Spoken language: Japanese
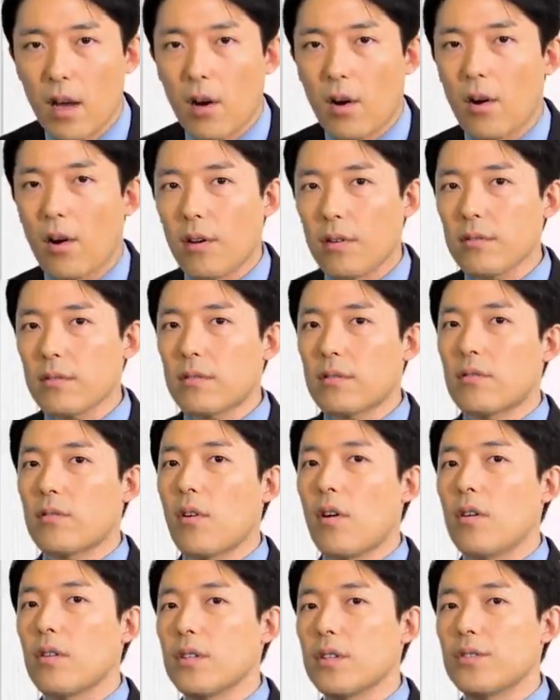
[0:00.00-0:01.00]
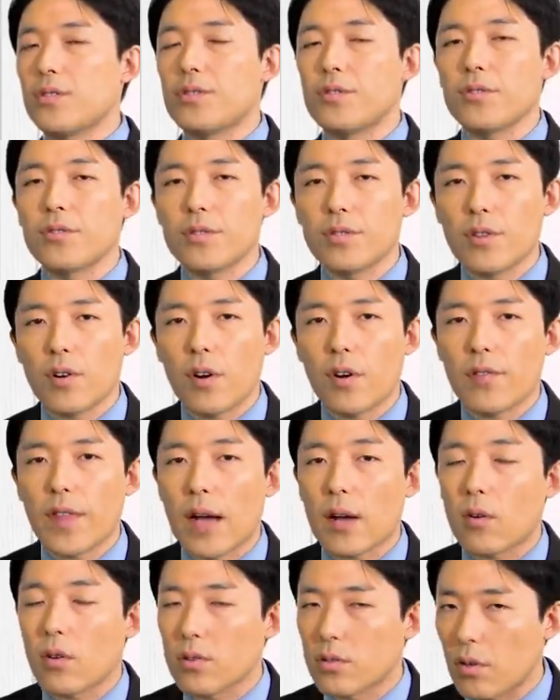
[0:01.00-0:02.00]
本当に重要
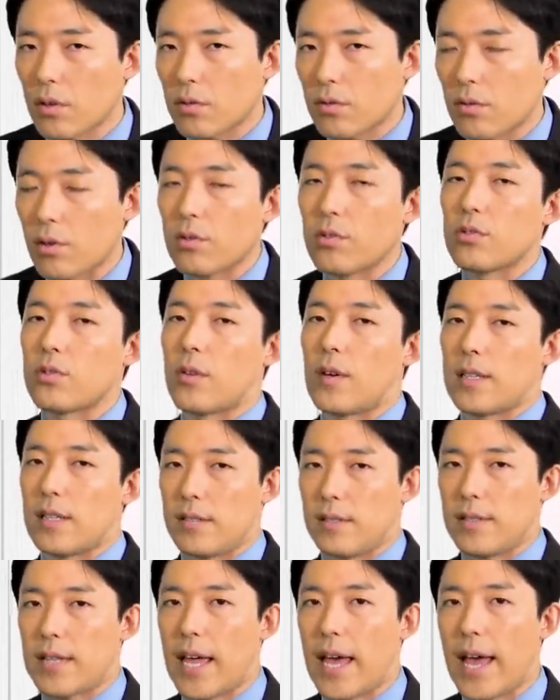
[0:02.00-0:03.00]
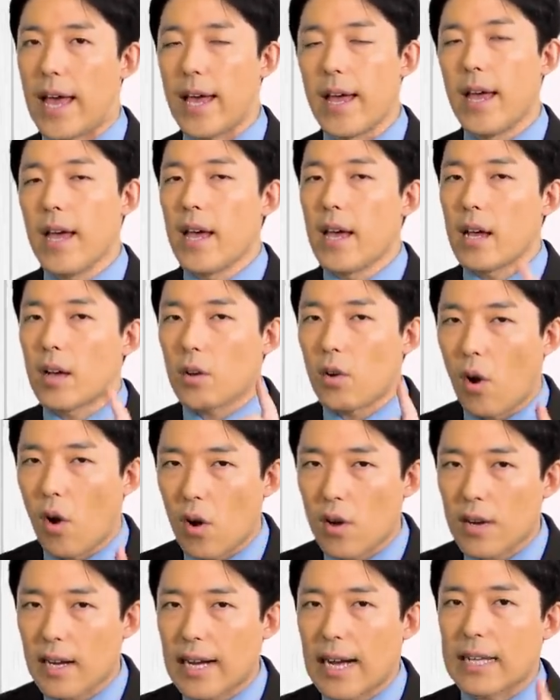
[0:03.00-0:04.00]
なことというのはですね、
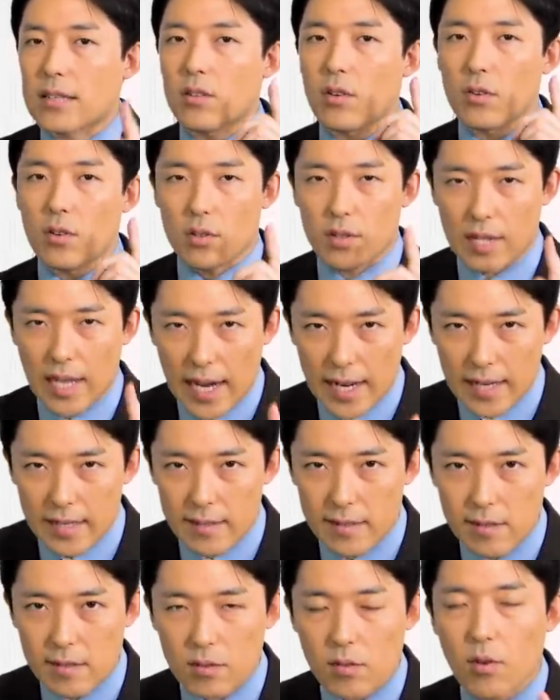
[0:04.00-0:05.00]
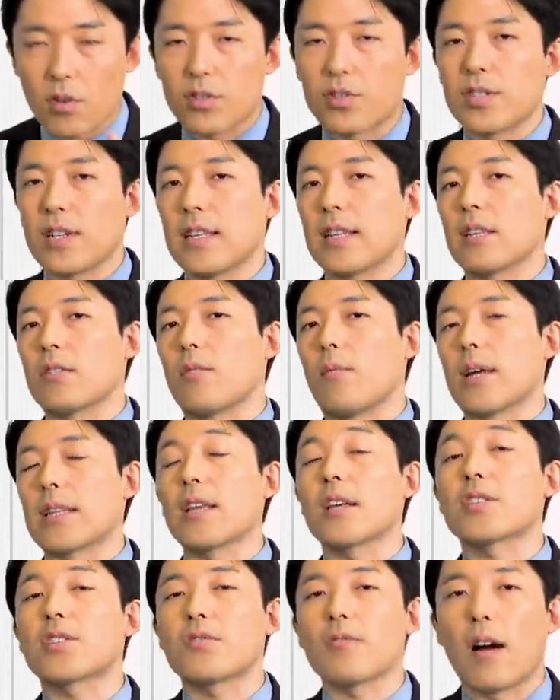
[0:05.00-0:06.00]
国家との対立。こちらだと
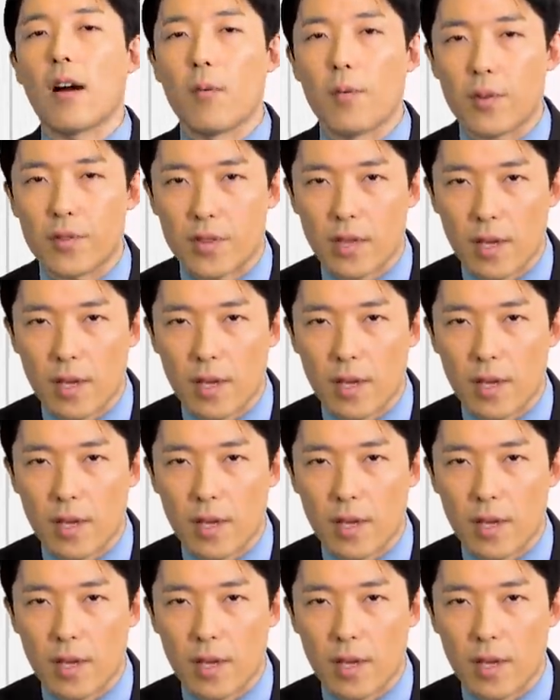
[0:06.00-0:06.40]
私は思っ